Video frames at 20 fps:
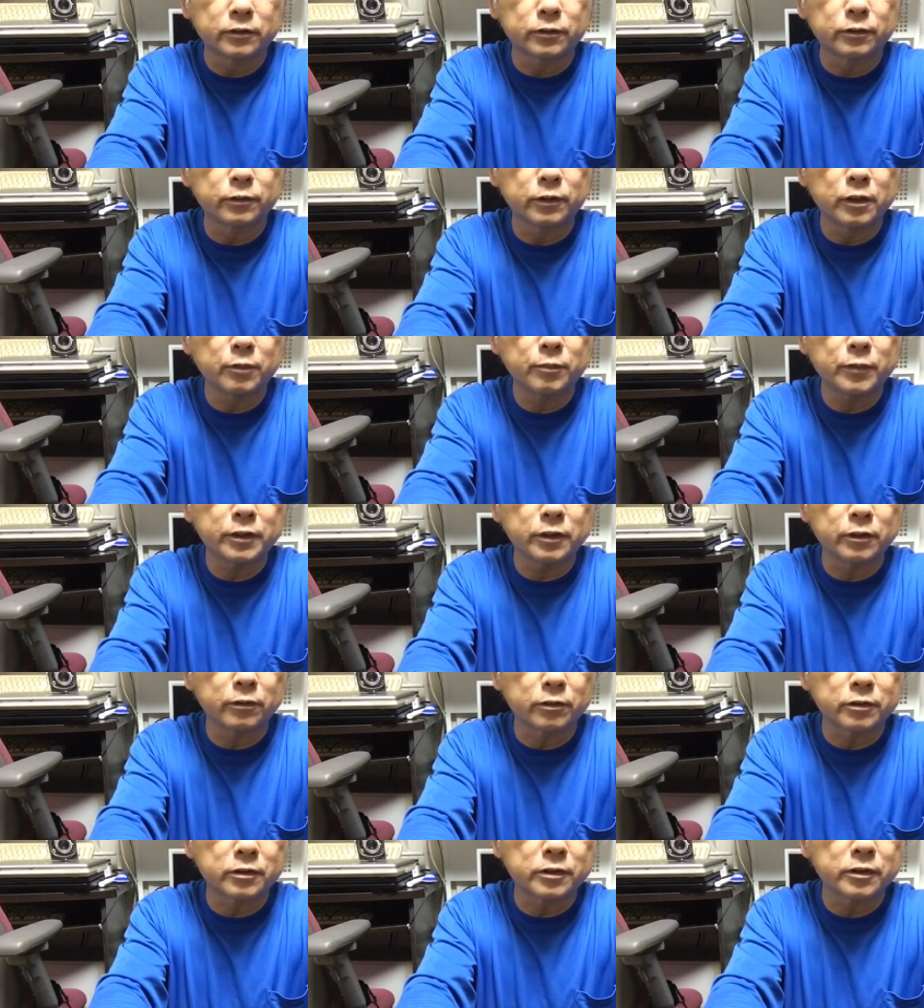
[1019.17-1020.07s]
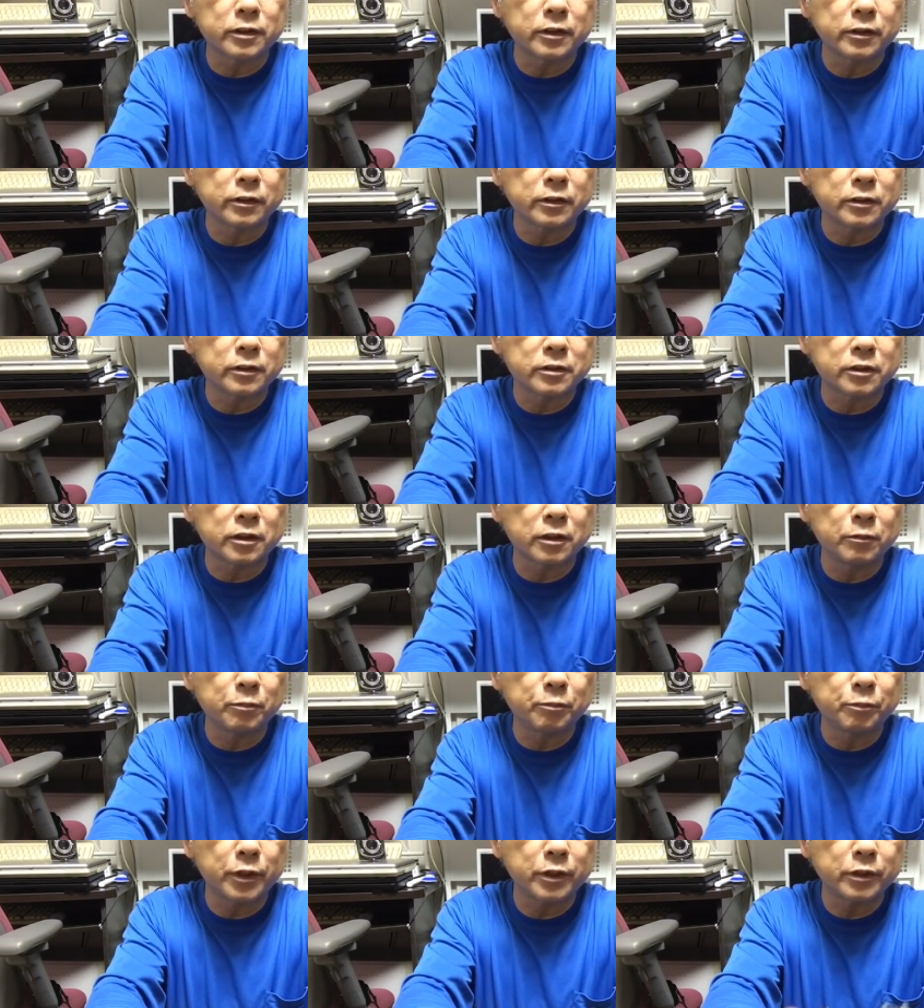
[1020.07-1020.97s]
それまでのつなぎで
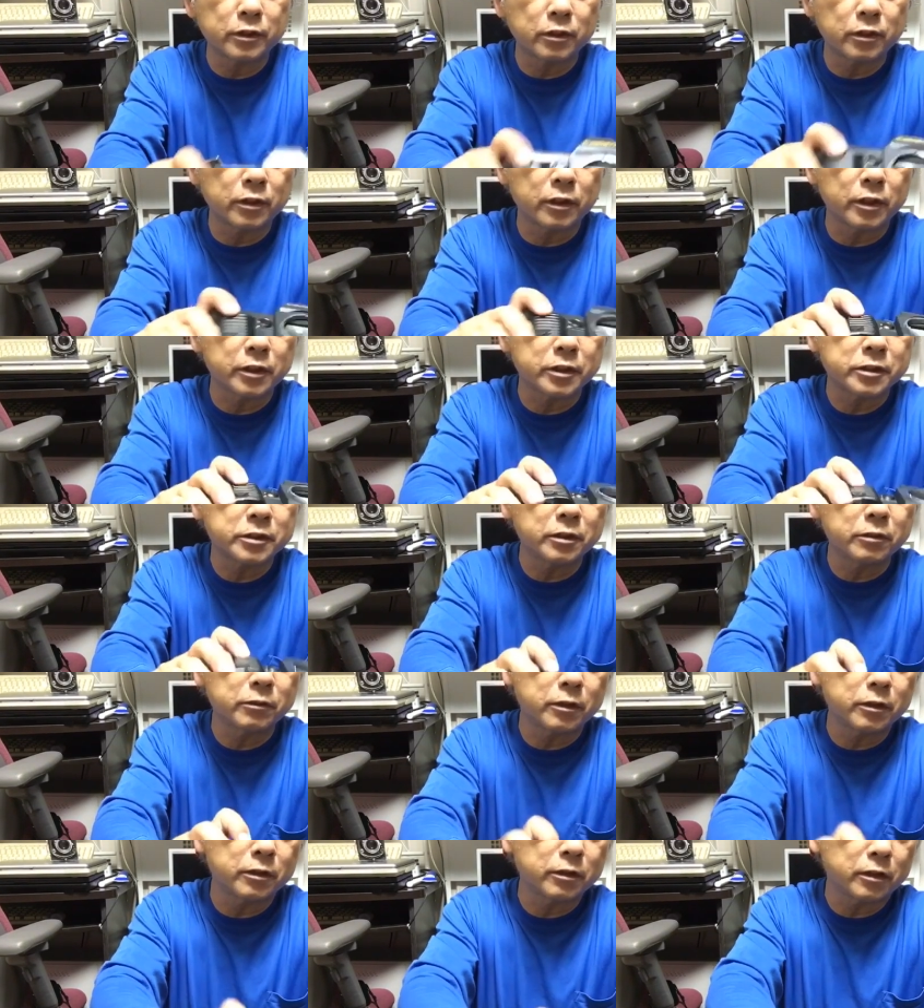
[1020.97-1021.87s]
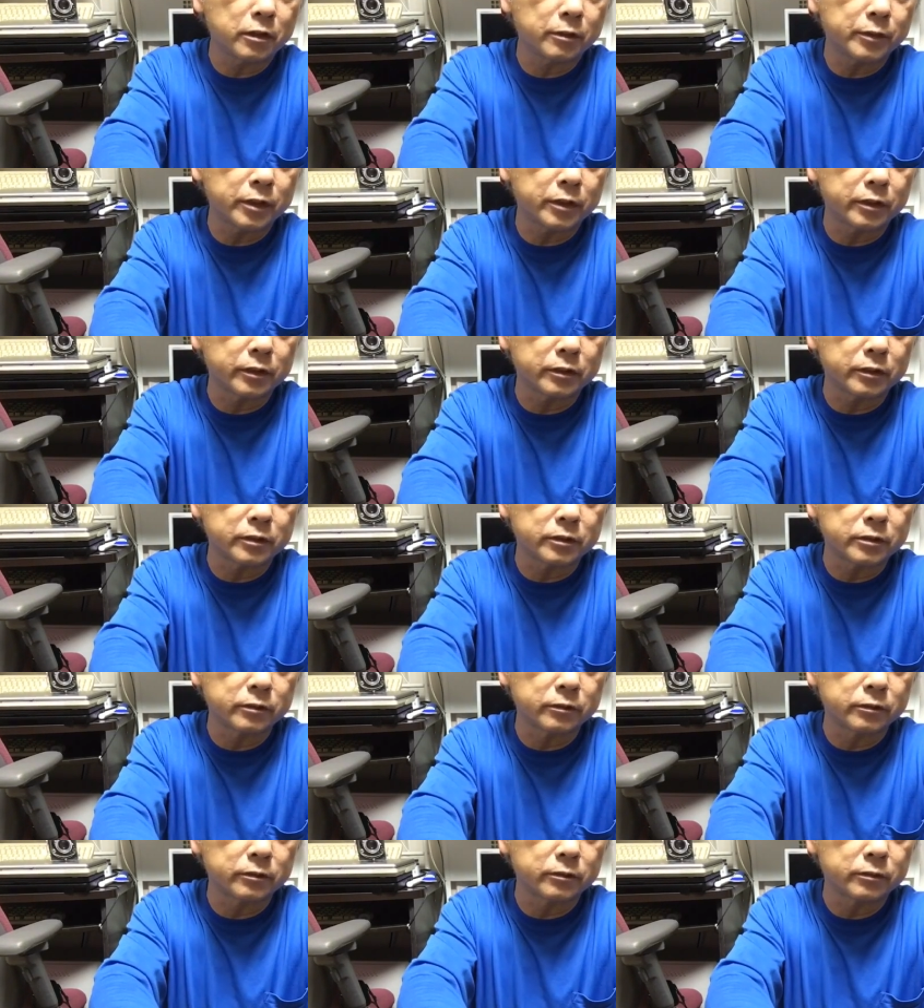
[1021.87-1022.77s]
先輩が貸してくれたカメラなんで
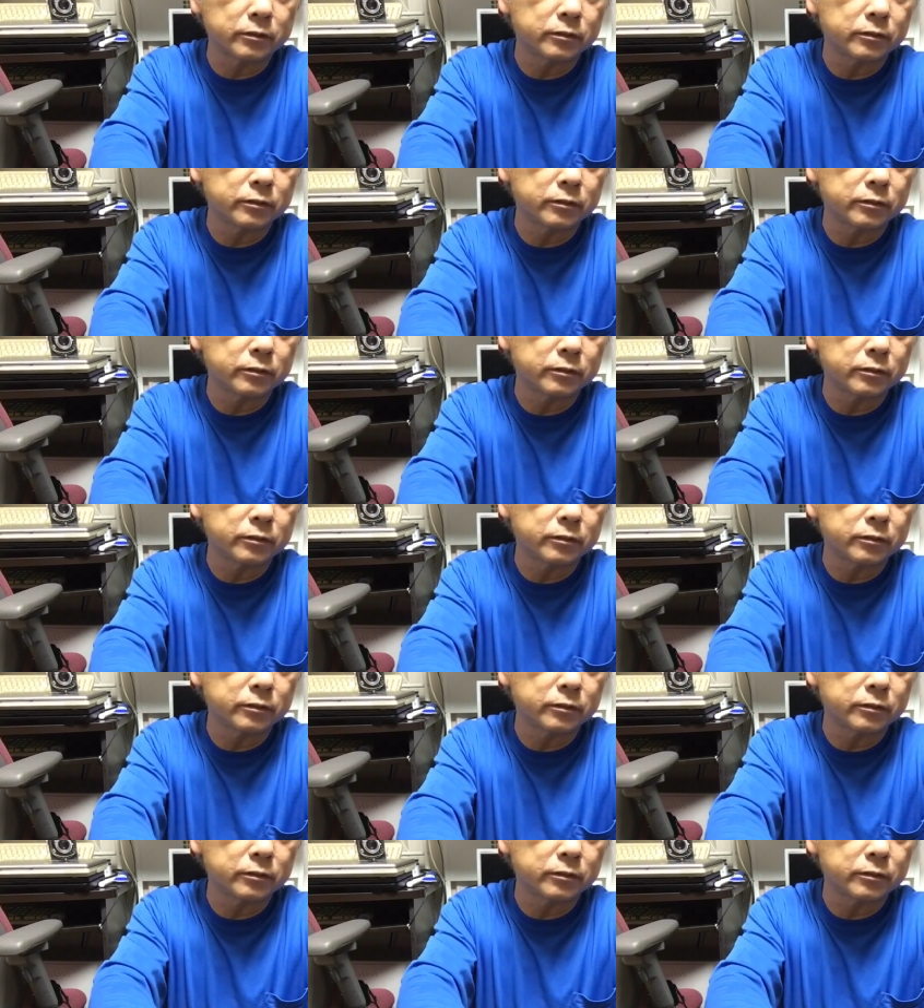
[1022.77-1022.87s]
すよ。